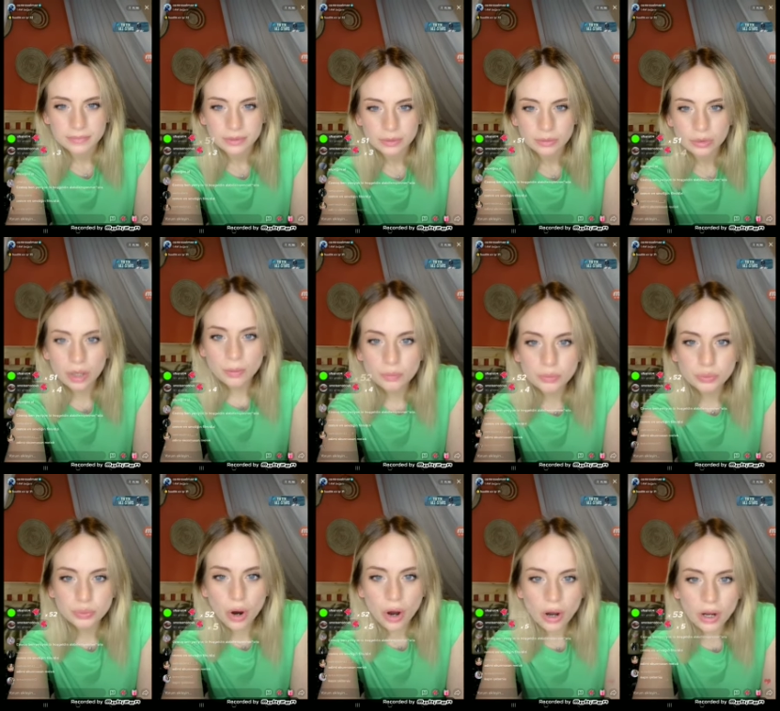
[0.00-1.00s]
Ulan bu
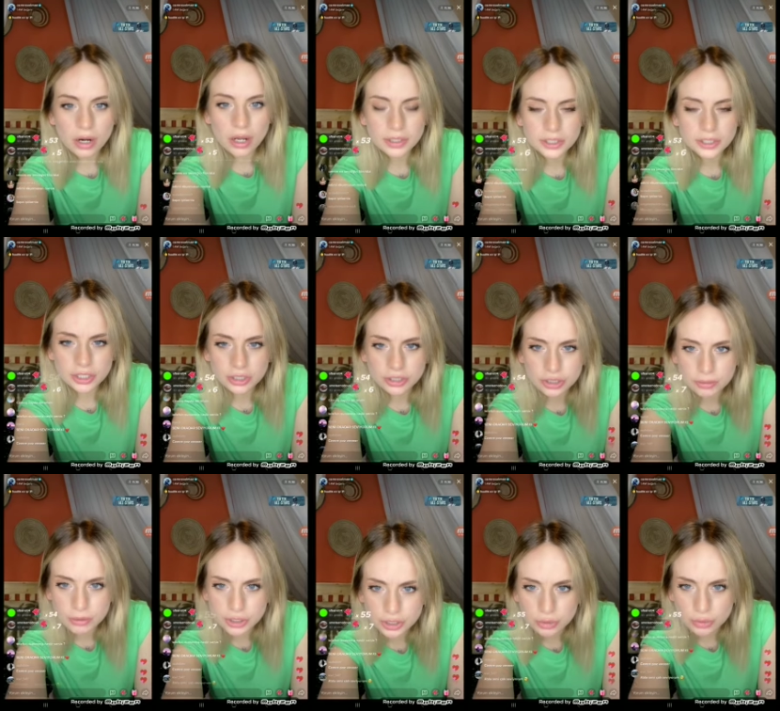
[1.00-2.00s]
hala yayın
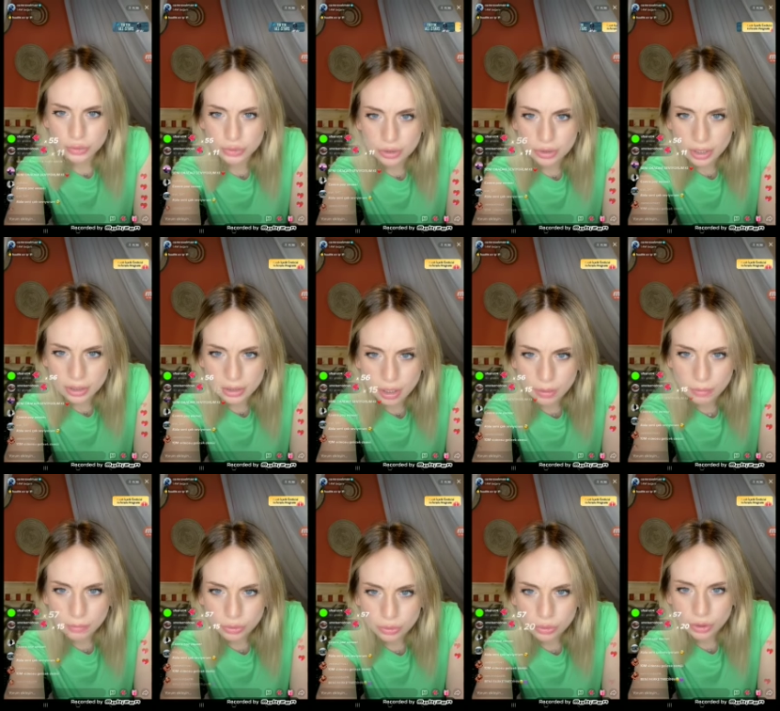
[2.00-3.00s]
açabilecek yüzü nereden
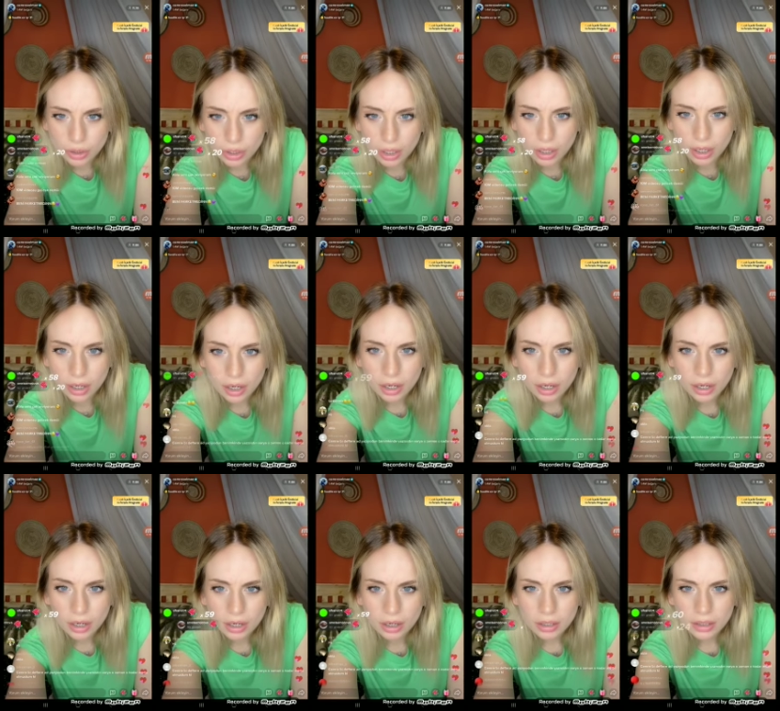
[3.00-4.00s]
buluyor ya?
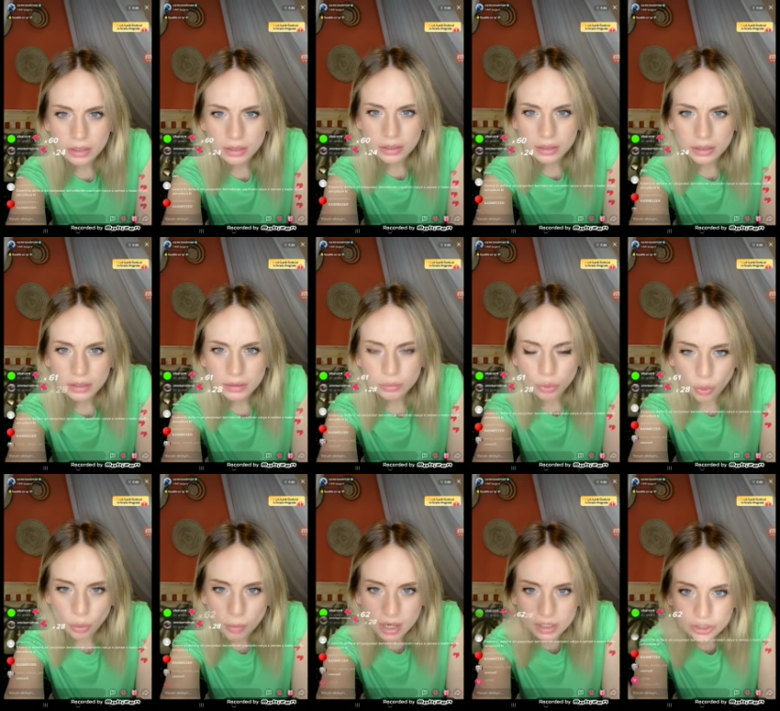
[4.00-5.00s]
Bu o
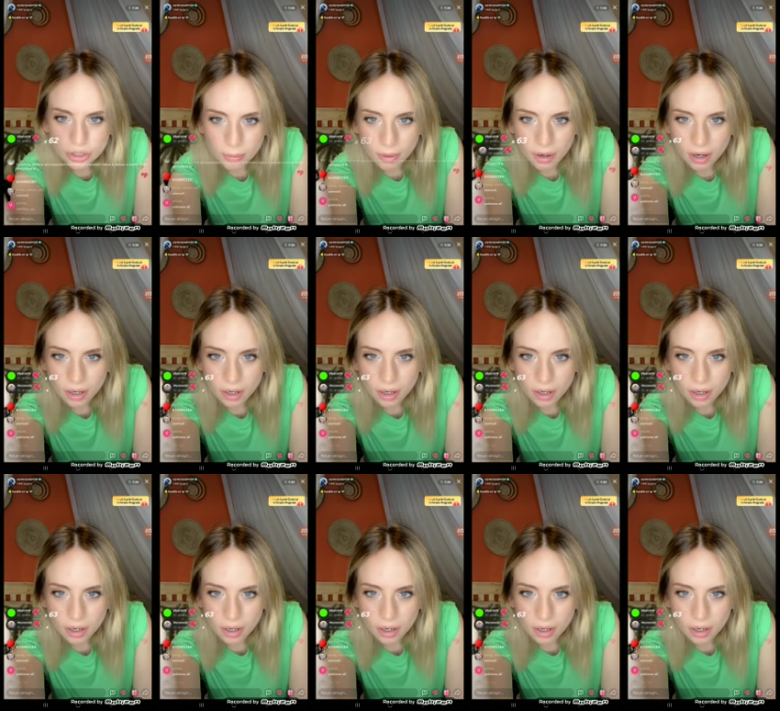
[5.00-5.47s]
mu acaba?